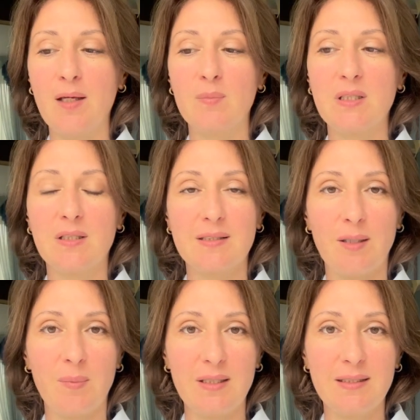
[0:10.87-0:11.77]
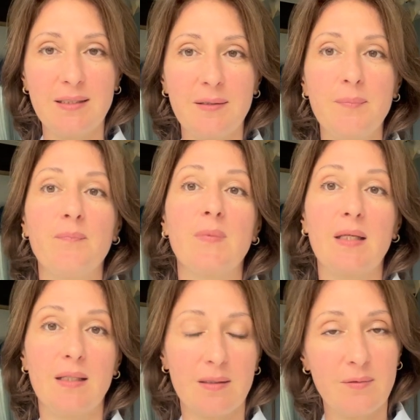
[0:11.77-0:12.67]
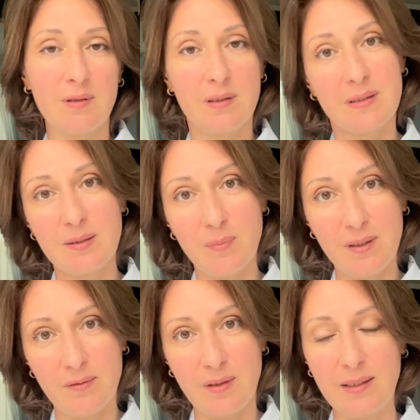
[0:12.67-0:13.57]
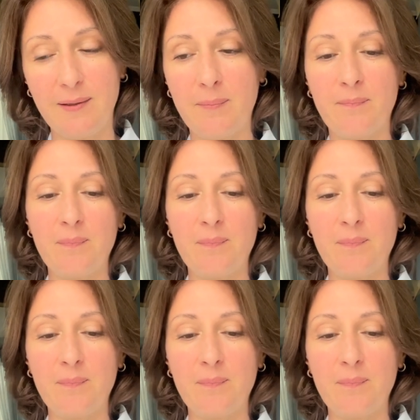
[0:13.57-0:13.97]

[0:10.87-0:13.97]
психосоматика этого заболевания.